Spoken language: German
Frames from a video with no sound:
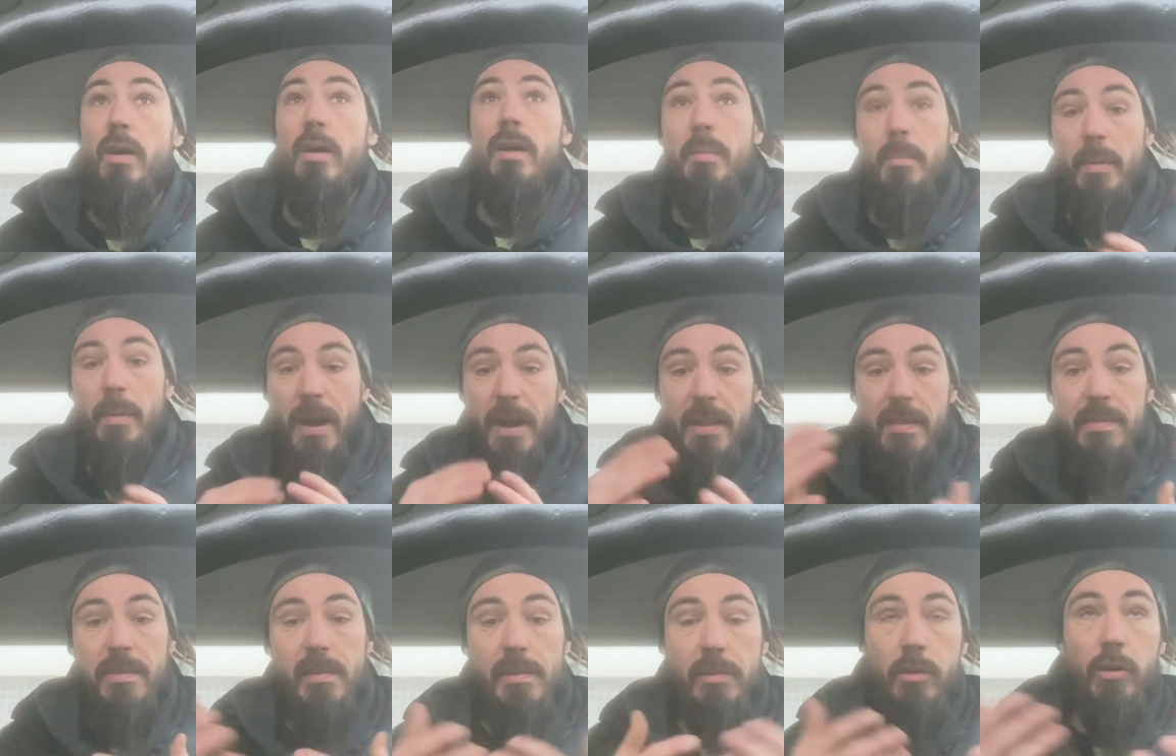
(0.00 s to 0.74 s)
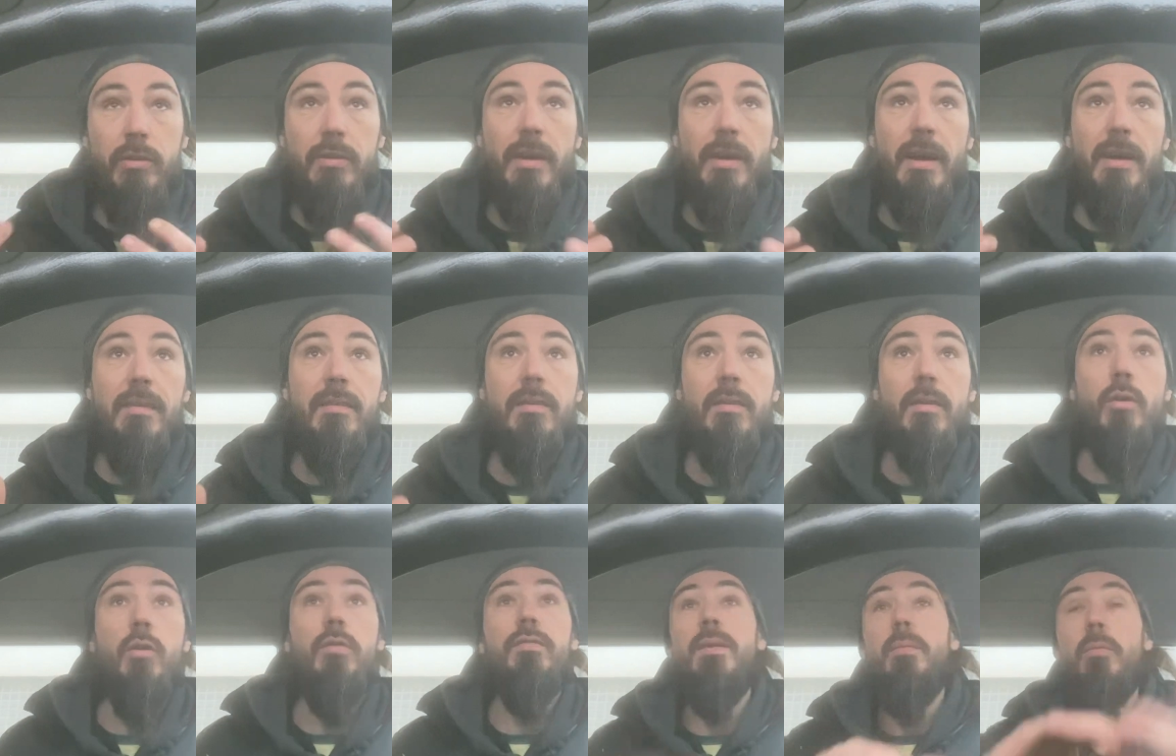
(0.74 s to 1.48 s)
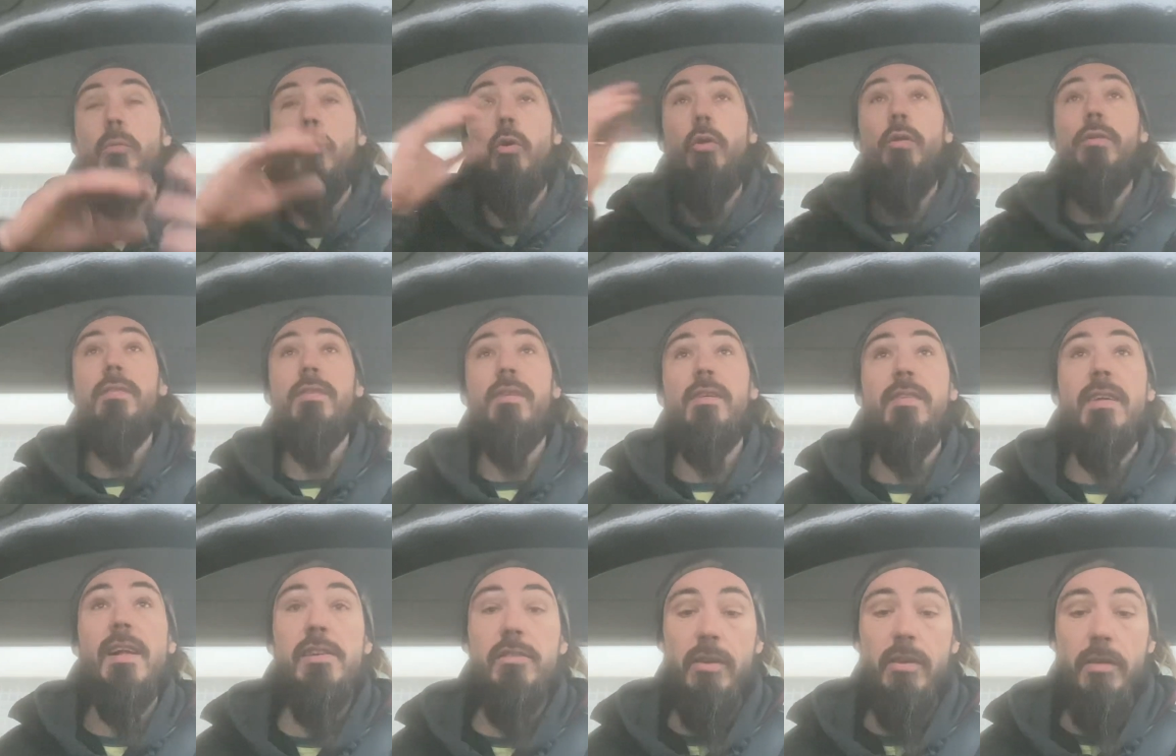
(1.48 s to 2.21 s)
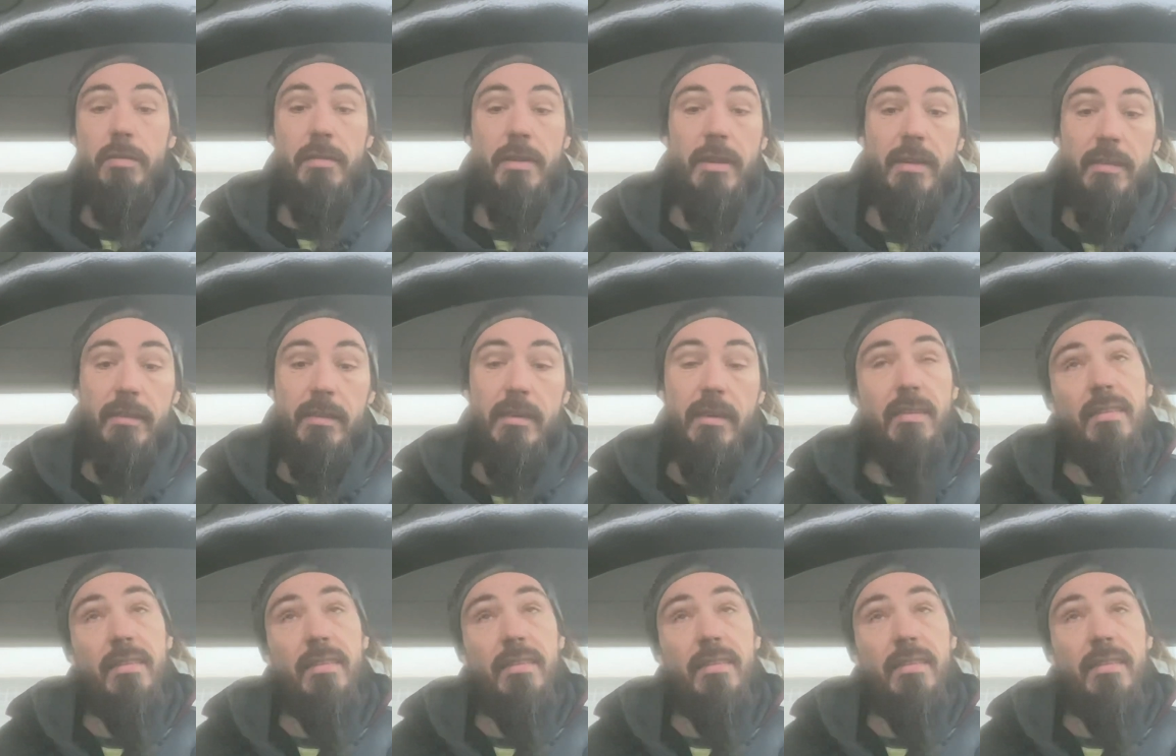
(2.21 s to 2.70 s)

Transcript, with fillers: Im einzelnen Kontakt und wie im großen gesellschaftlichen.